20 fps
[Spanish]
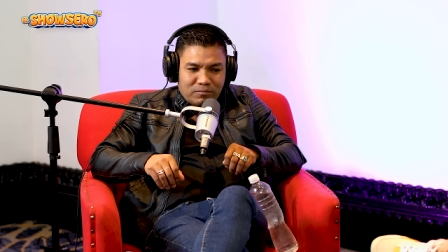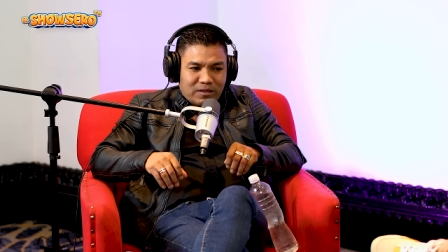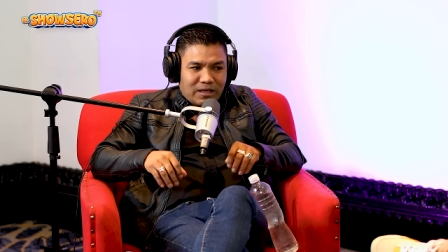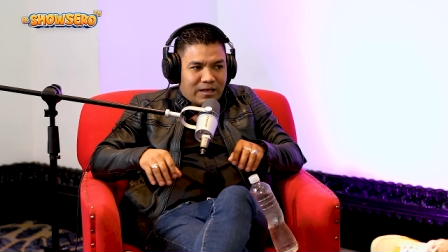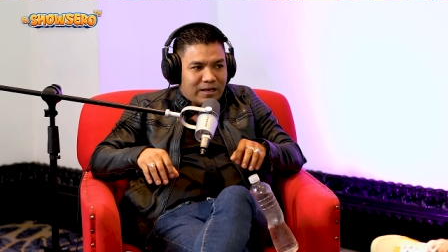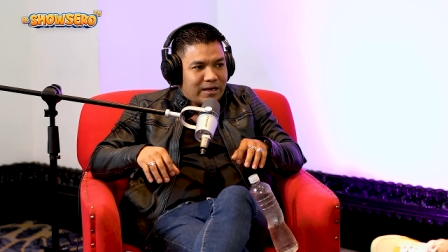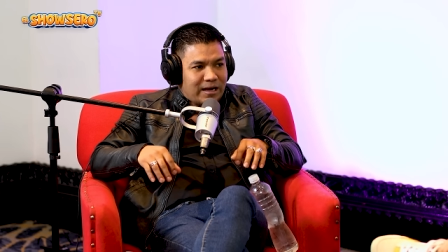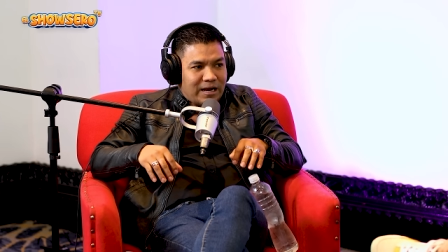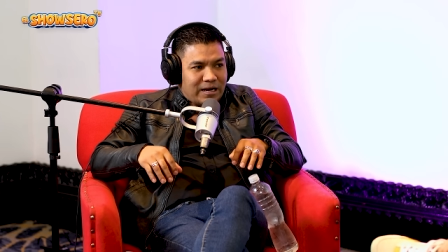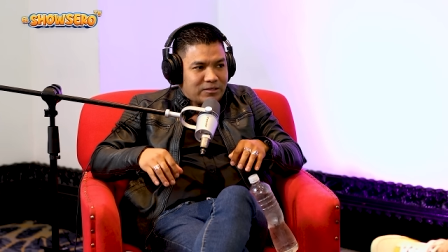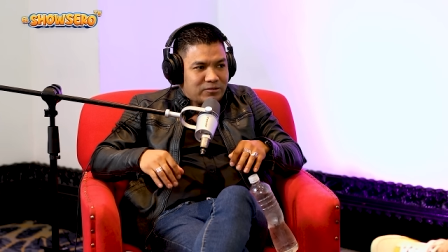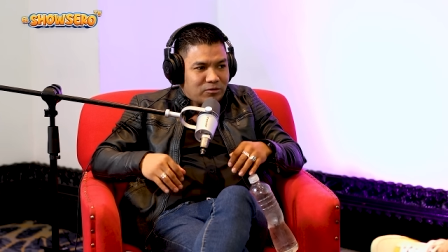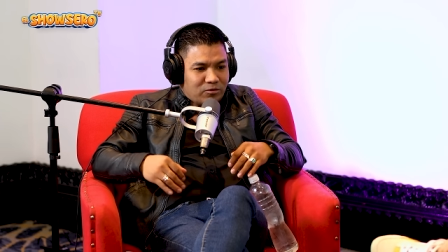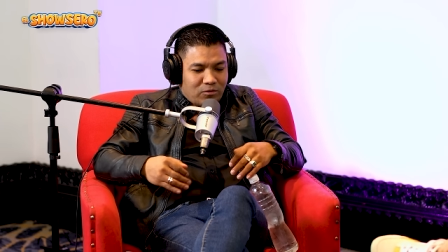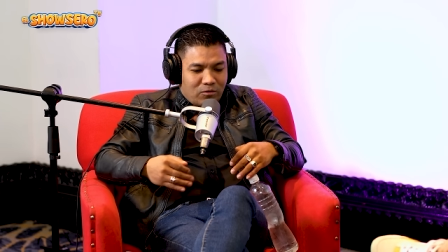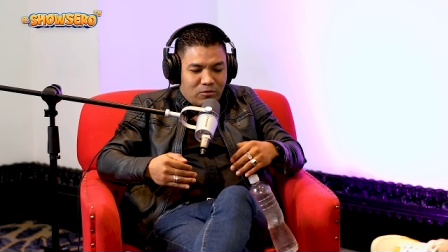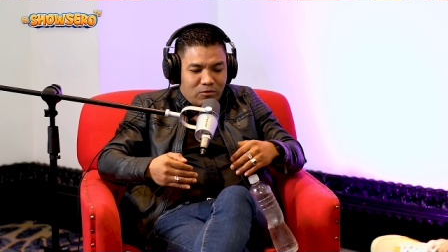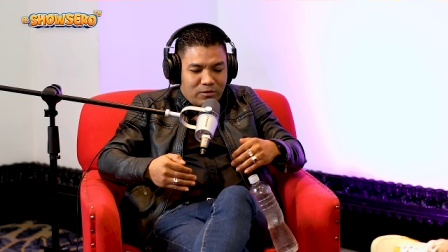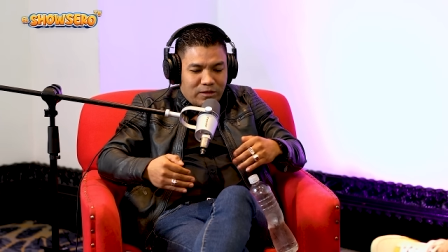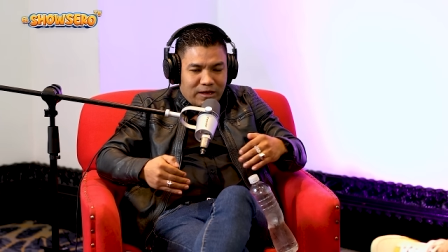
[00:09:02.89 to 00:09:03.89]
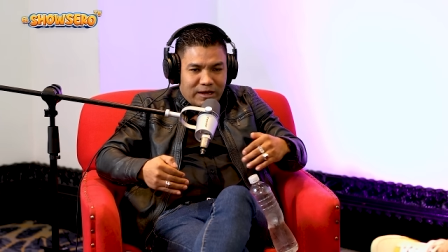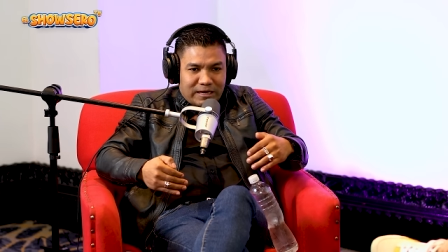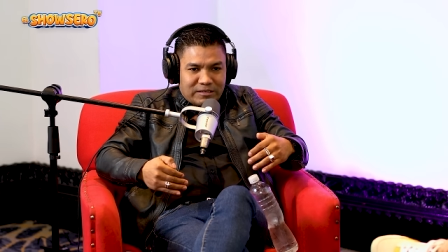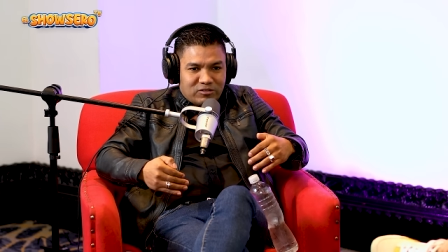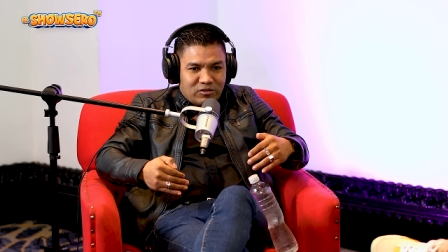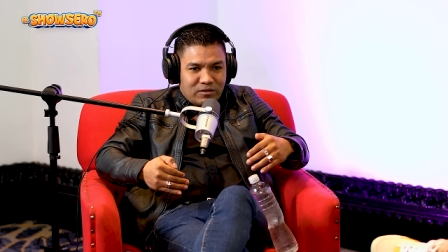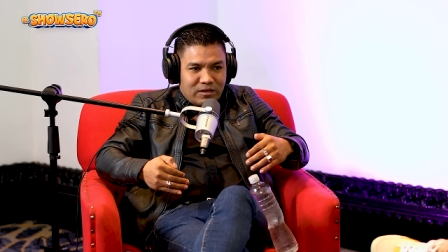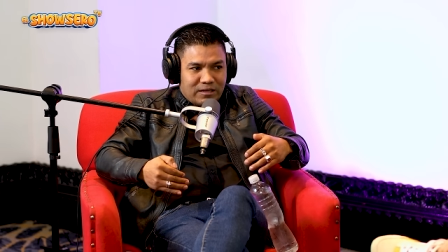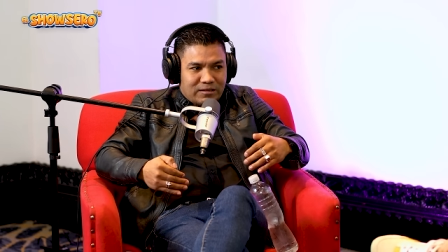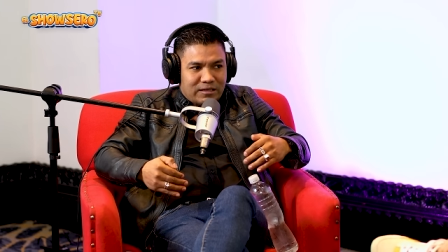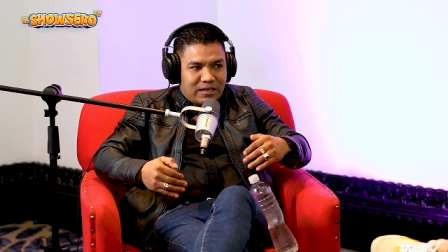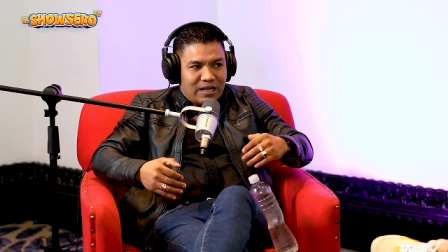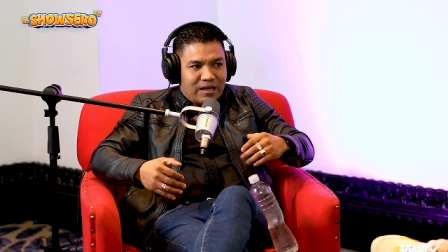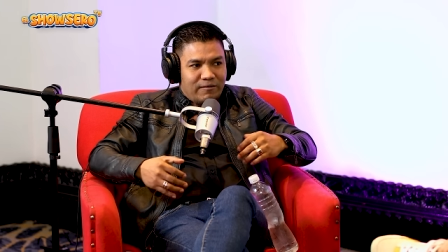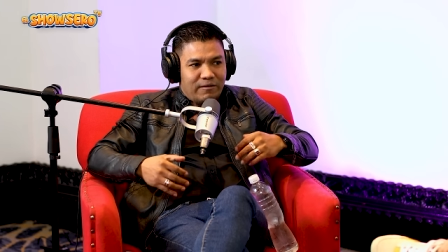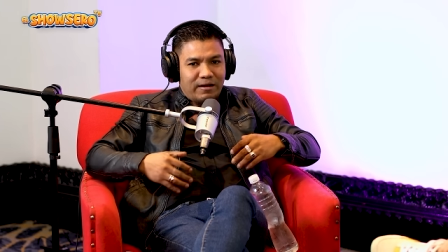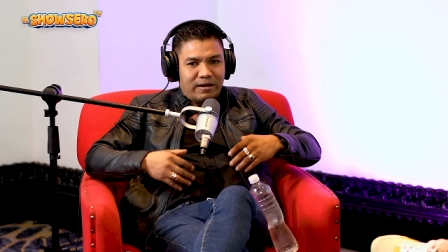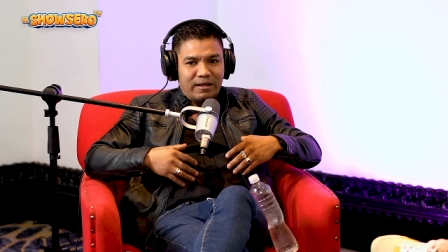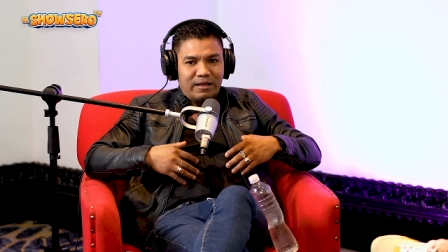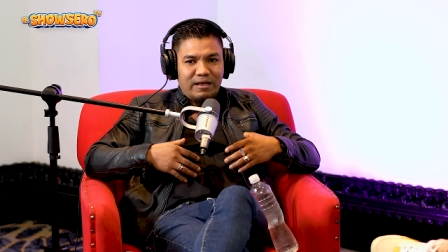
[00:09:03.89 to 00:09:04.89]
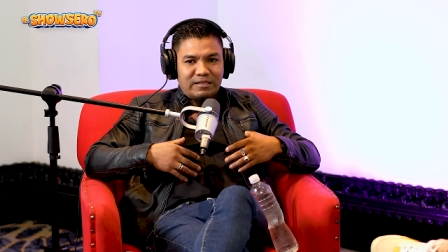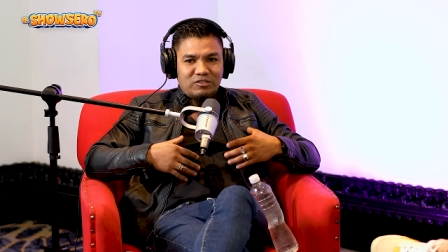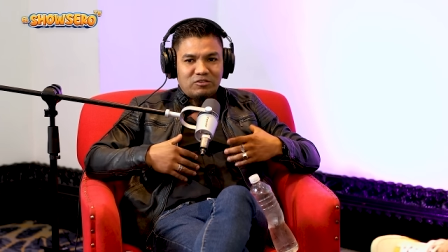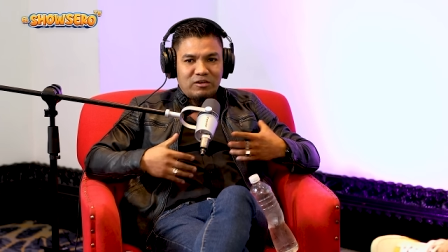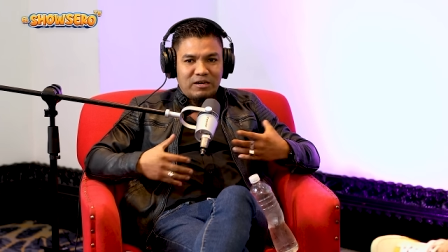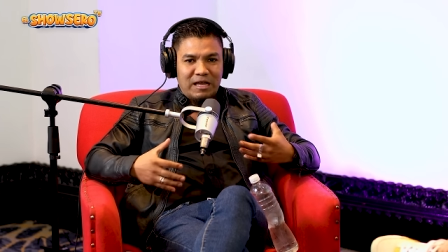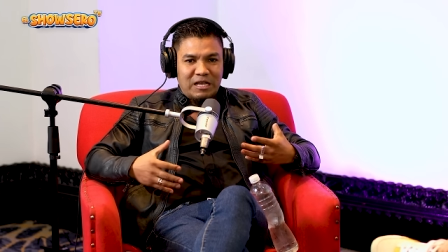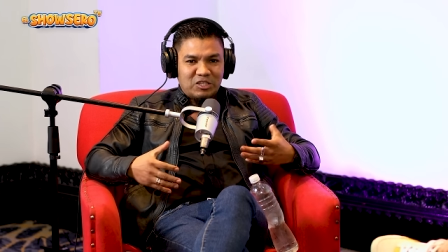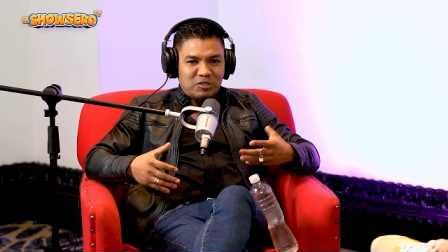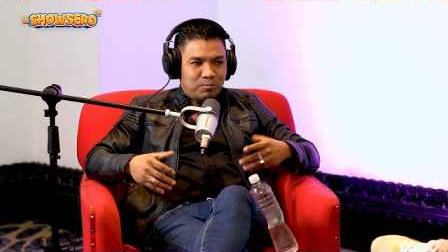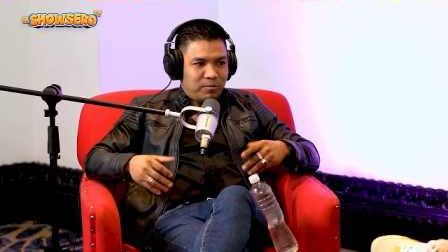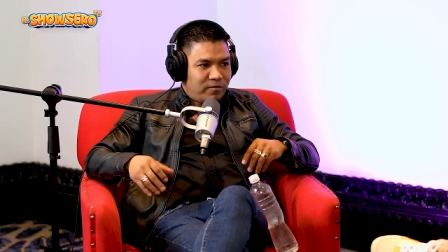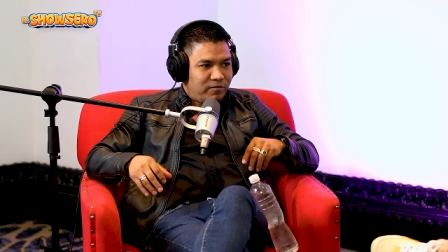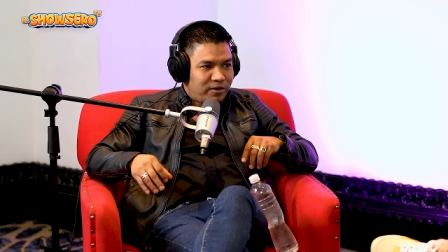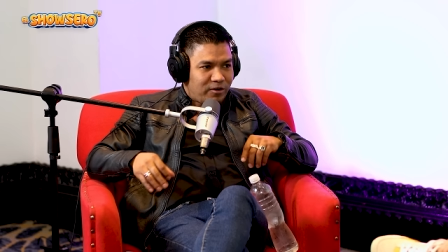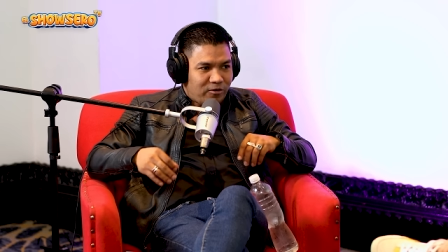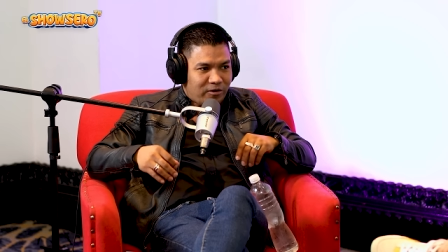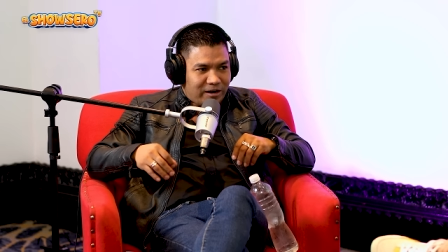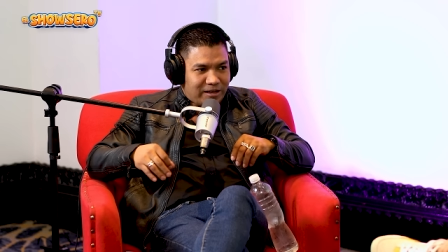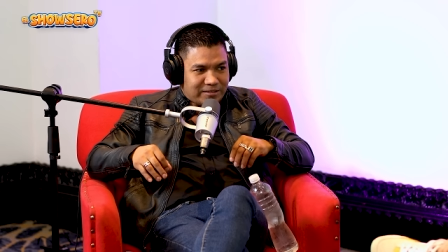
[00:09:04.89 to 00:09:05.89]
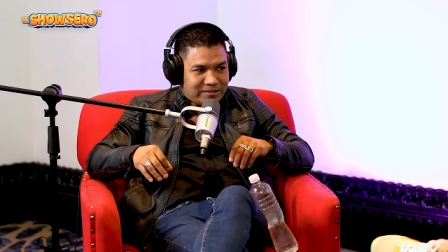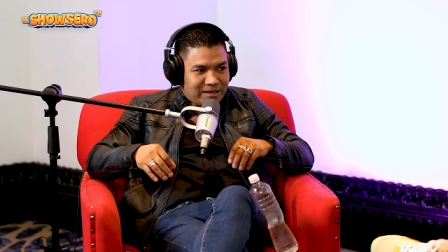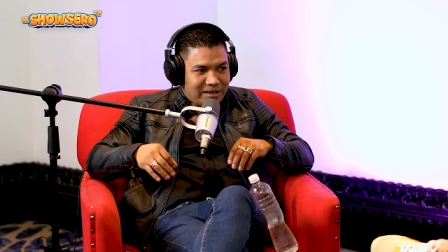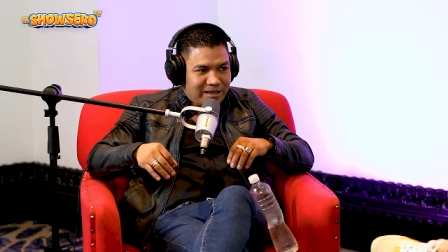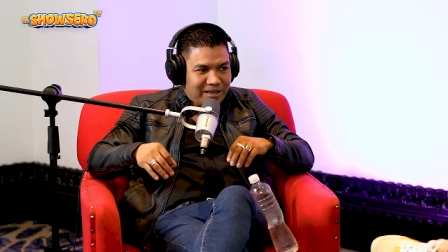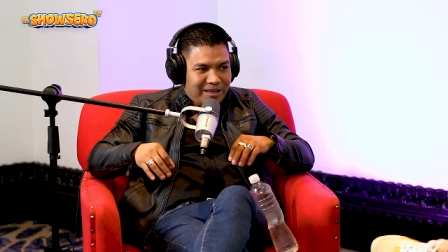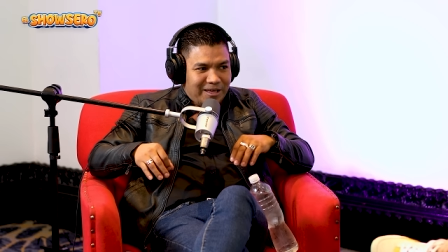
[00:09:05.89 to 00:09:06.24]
descalzo con una calzoneta y la barriga chorrea de super frijoles.